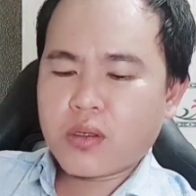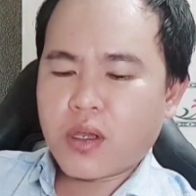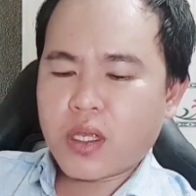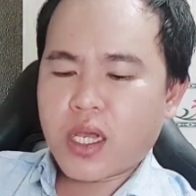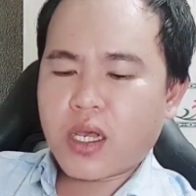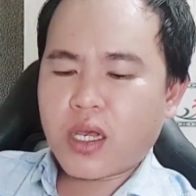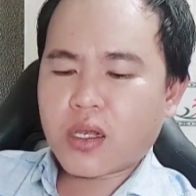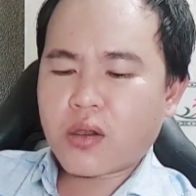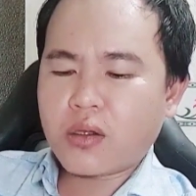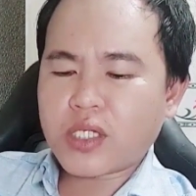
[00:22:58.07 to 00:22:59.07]
rồi
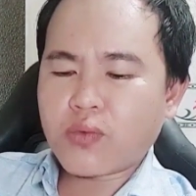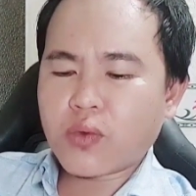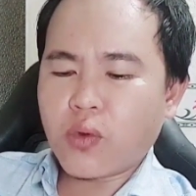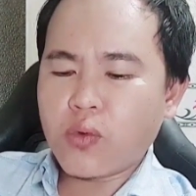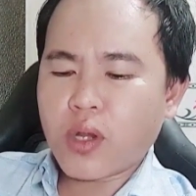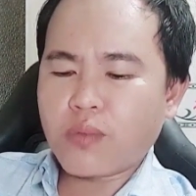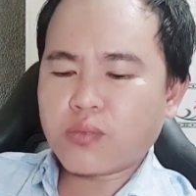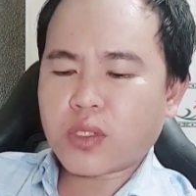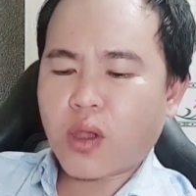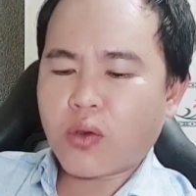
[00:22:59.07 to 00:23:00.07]
à, có sao cũ
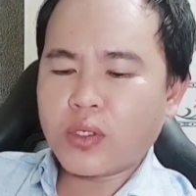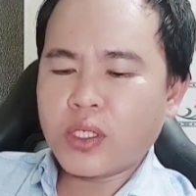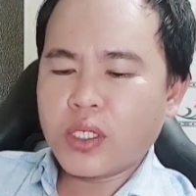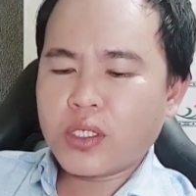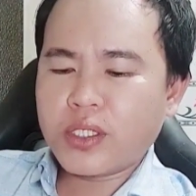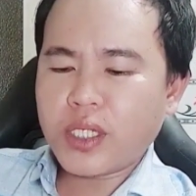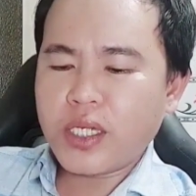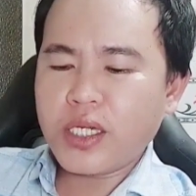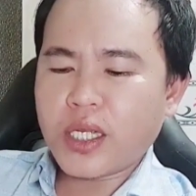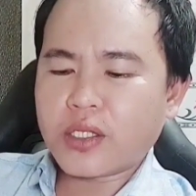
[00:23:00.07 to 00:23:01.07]
không tội
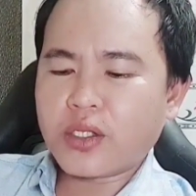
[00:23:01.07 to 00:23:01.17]
trí nè